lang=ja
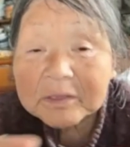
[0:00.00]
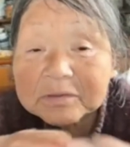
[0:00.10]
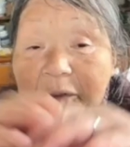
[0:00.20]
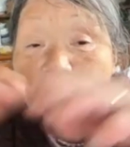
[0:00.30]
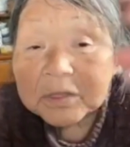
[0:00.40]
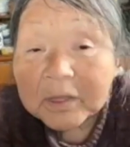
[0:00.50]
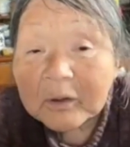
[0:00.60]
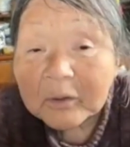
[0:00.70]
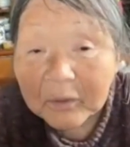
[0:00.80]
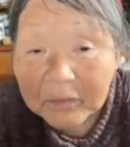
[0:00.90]
3つ置いて
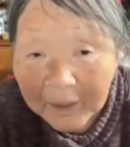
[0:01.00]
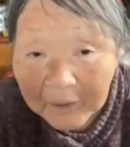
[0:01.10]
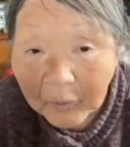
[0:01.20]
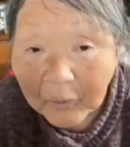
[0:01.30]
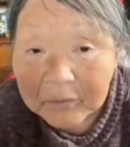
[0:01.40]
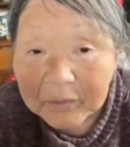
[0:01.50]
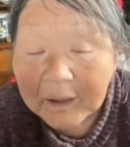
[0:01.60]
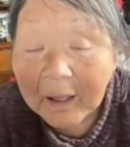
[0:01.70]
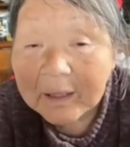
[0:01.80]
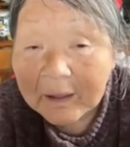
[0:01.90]
あるのね、こういう
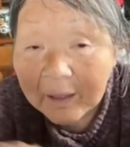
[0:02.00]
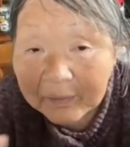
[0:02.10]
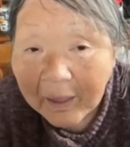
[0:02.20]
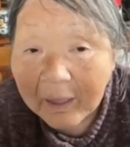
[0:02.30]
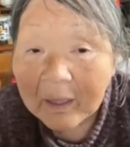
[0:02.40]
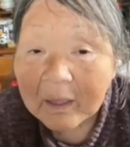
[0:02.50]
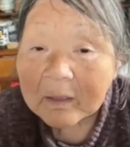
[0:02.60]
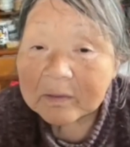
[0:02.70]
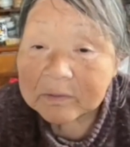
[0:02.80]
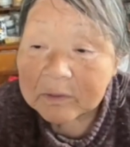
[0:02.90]
でかいんがね。
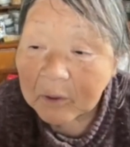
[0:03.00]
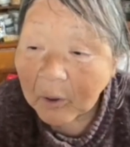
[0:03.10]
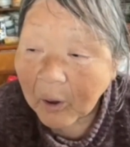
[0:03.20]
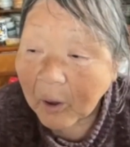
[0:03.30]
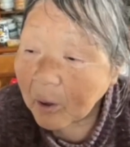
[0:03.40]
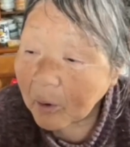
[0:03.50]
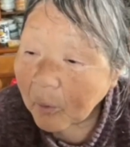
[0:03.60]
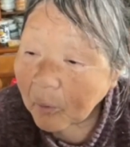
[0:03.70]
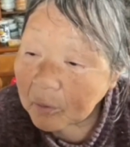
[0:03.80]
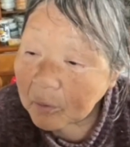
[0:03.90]
信号、
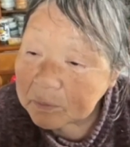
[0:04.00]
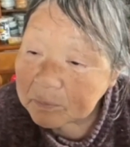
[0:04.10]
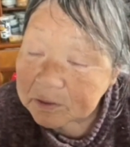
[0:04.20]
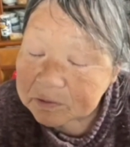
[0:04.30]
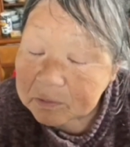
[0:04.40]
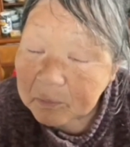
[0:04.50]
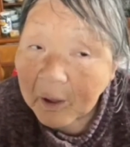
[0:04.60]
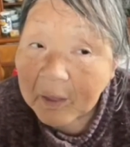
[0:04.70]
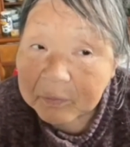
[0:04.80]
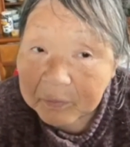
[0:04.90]
ここに3つ
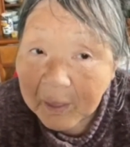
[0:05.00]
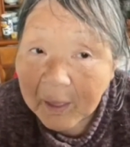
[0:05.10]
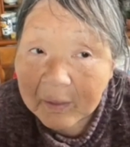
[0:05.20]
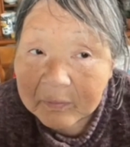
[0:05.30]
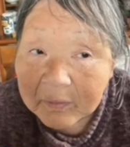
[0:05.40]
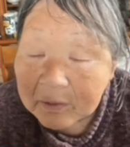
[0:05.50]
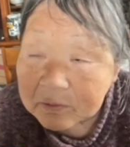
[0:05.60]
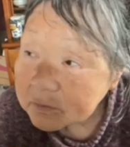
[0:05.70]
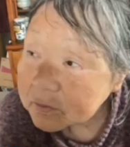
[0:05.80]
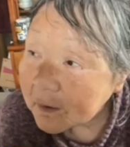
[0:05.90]
もあって、
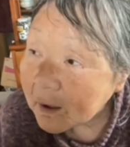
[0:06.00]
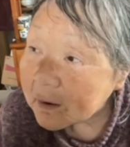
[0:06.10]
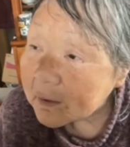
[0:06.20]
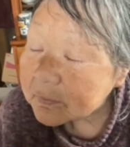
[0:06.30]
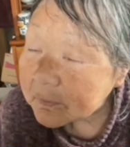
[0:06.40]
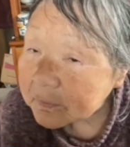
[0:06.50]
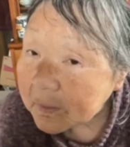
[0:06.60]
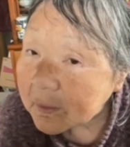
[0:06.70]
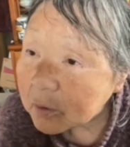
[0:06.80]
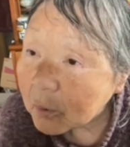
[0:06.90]
年中出かけて
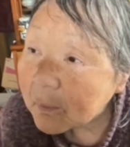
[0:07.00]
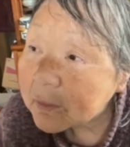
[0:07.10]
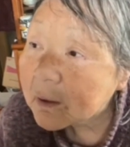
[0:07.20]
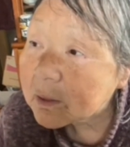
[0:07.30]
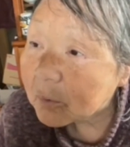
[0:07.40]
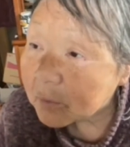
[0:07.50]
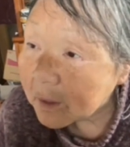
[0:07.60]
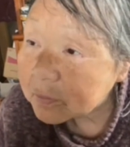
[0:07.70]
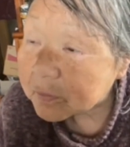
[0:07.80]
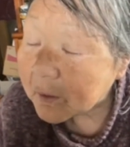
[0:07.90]
て飲まないよ
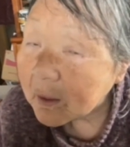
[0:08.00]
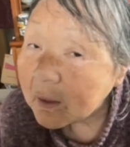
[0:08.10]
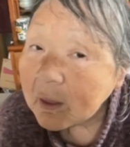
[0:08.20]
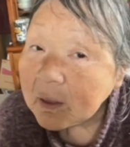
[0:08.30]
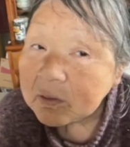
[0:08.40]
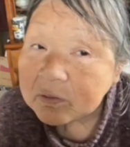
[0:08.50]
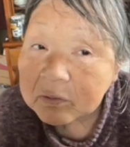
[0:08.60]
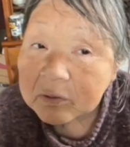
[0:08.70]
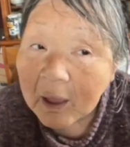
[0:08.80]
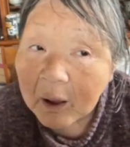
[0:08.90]
ねって。
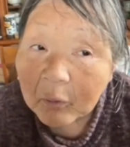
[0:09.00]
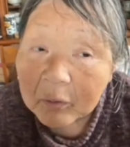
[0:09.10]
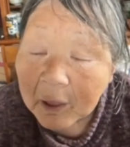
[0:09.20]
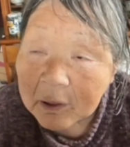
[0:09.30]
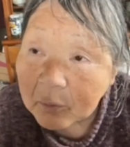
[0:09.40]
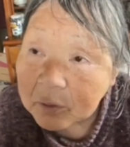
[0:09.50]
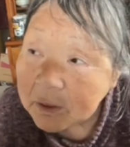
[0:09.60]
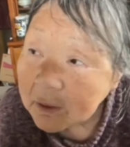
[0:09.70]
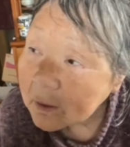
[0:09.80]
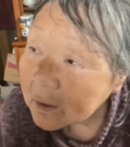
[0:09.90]
次は来ないよ
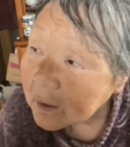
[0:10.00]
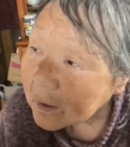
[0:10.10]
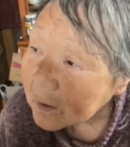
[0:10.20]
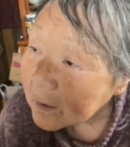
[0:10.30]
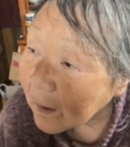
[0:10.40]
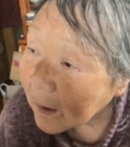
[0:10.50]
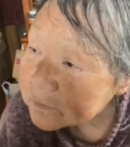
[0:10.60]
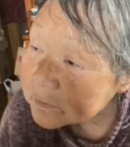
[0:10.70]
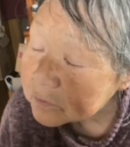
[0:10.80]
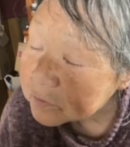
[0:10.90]
うに
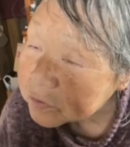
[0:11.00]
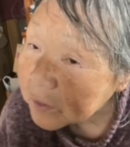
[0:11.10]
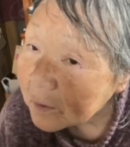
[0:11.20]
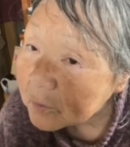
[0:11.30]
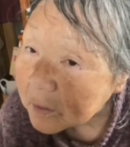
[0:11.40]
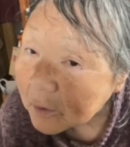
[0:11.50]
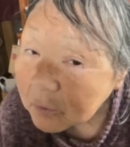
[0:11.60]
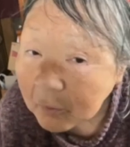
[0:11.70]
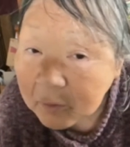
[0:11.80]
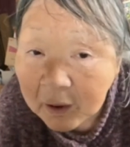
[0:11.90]
あ言ってあるん
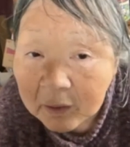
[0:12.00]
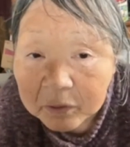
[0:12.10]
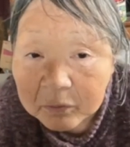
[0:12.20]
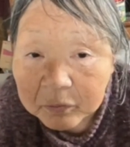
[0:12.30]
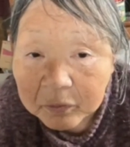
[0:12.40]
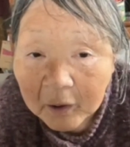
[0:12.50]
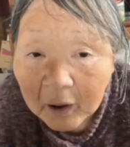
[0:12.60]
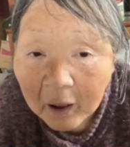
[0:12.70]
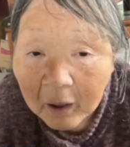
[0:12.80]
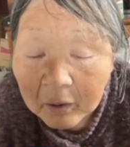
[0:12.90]
だろうねって言っ
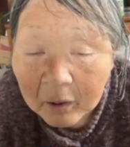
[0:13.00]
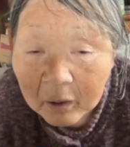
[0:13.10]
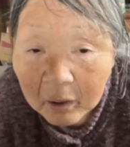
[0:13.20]
たら、